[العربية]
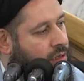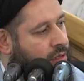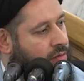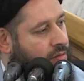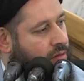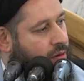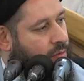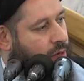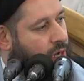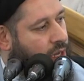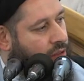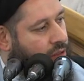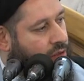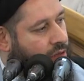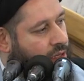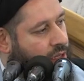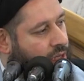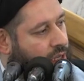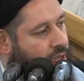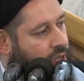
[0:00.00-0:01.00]
وبعض
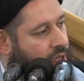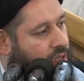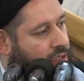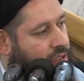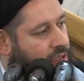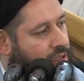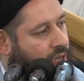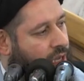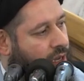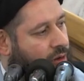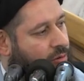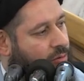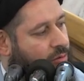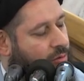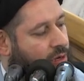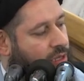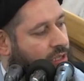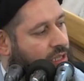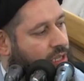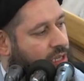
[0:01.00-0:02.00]
الناس
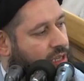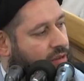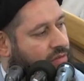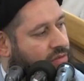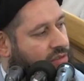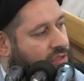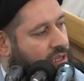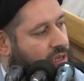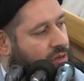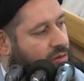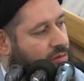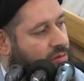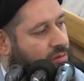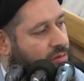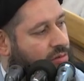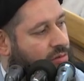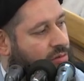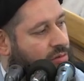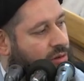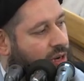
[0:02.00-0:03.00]
عود
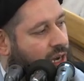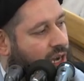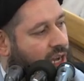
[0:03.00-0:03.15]
نفسه